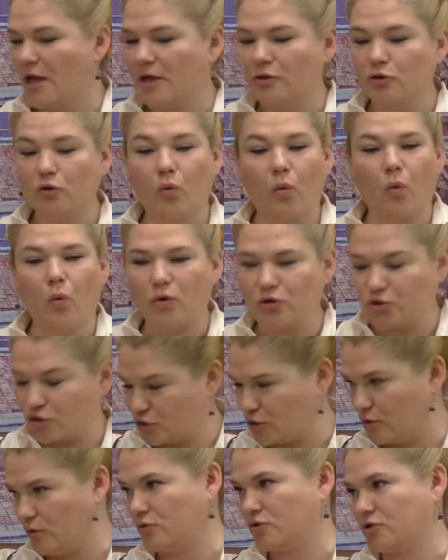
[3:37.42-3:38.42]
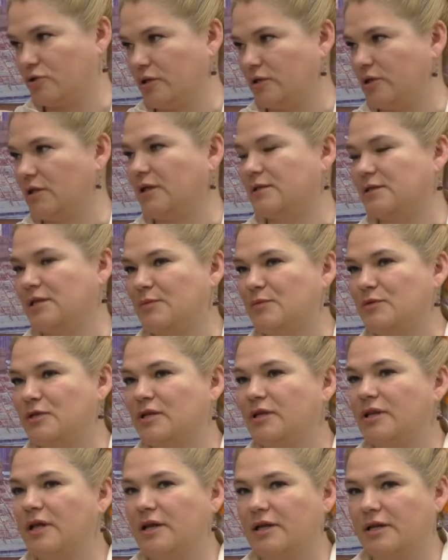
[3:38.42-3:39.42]
Это очень сложно. Это на самом
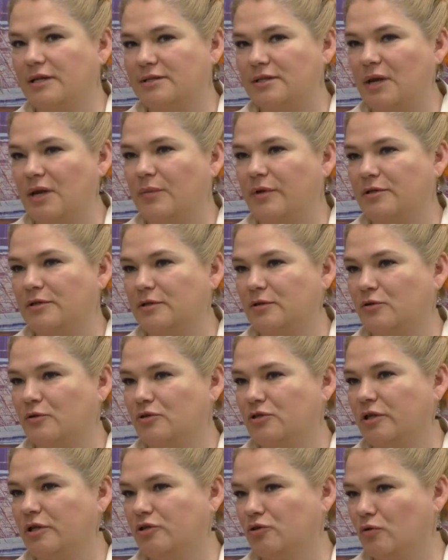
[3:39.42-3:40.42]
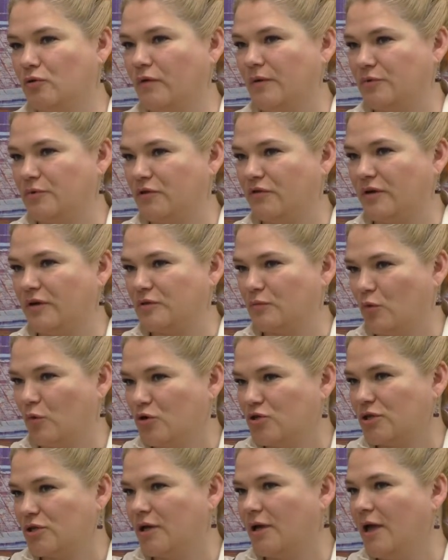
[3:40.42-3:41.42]
деле, наверное, самое сложное, что вообще
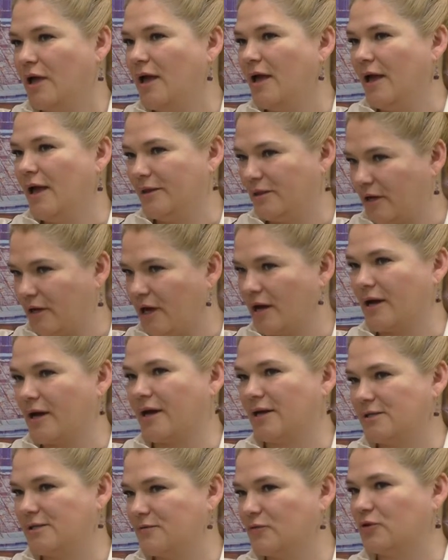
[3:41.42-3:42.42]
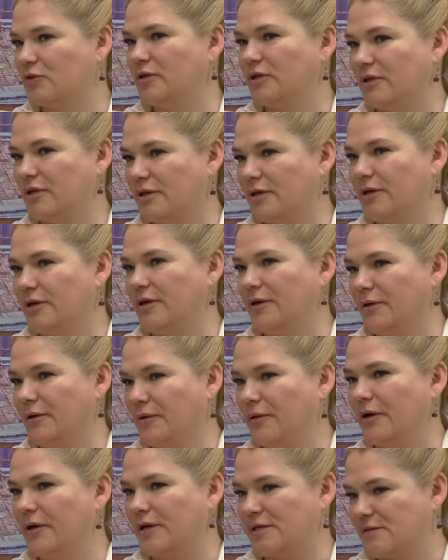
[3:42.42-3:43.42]
возможно, это как раз вот
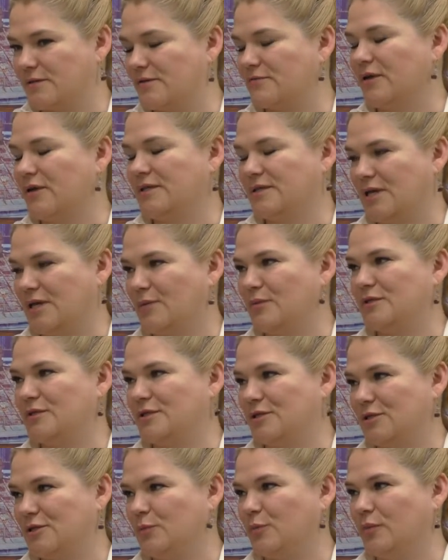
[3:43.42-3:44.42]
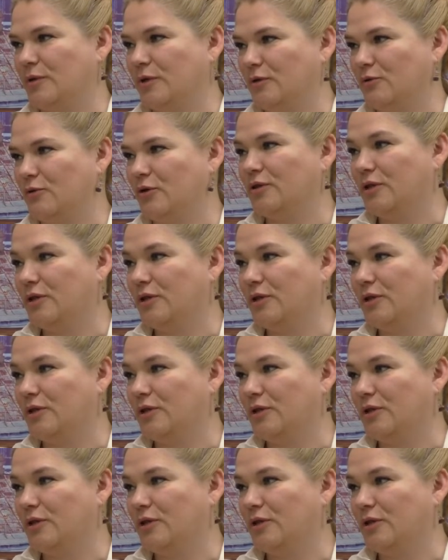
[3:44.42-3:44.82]
э, развивать самодисциплину.